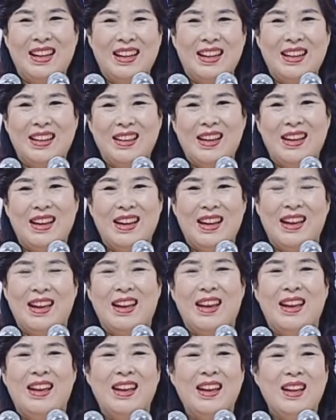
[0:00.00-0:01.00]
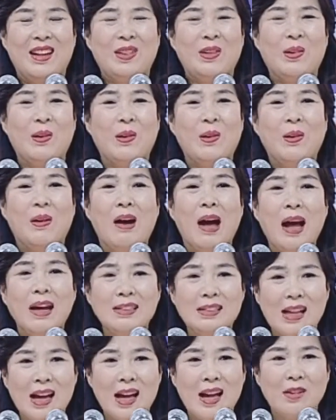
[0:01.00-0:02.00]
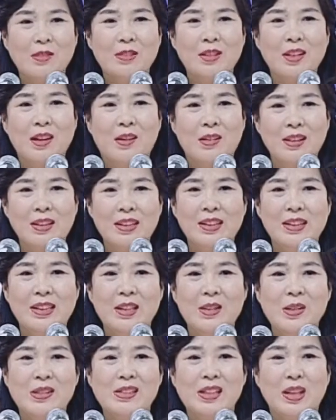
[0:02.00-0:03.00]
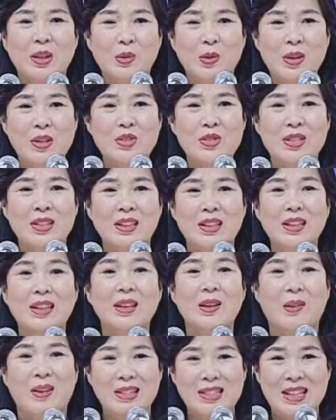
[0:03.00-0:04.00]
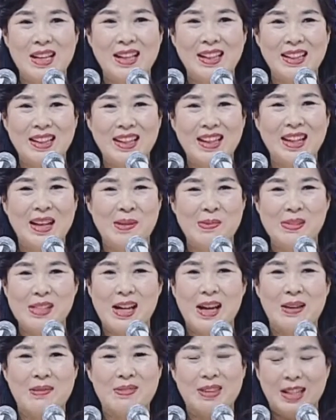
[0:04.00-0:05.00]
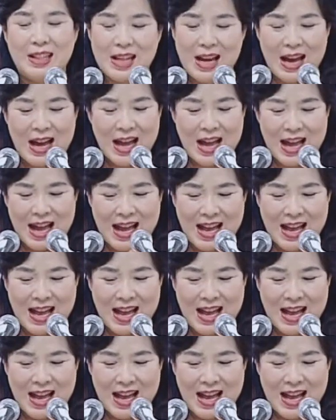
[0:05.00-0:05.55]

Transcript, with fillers: 네. 또 항상 우리 어린이들을 위해서 기도해 주시는 원장님 감사합니다.